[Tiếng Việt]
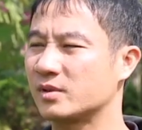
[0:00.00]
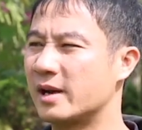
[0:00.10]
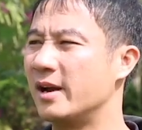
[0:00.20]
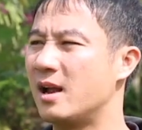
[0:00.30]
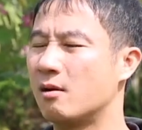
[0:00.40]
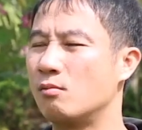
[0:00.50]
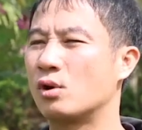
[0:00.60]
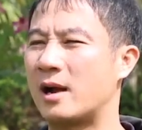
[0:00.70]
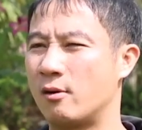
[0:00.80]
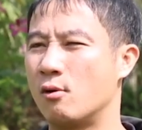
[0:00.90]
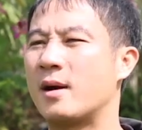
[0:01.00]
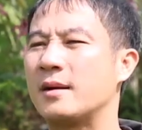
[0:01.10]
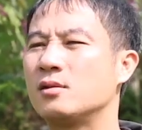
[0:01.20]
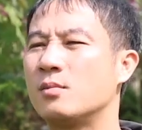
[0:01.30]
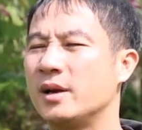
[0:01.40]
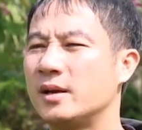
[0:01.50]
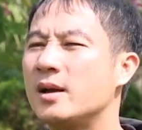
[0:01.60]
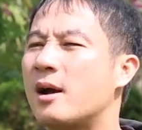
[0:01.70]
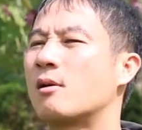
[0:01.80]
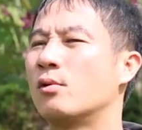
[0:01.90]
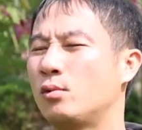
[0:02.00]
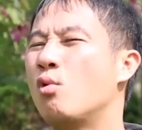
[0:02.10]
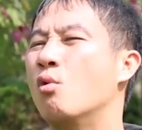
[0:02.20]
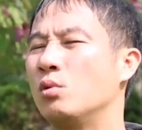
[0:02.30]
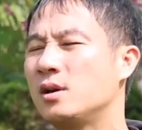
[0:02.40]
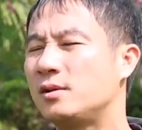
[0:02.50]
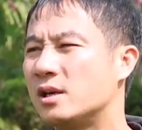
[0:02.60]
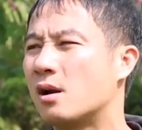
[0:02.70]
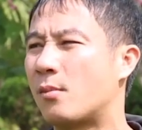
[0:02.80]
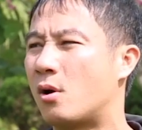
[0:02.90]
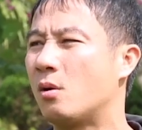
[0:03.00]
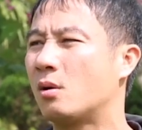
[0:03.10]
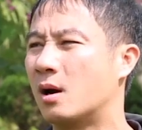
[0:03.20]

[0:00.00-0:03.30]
Đây là cùng một cái khó khăn cho mình khi các đối thủ như Singapore,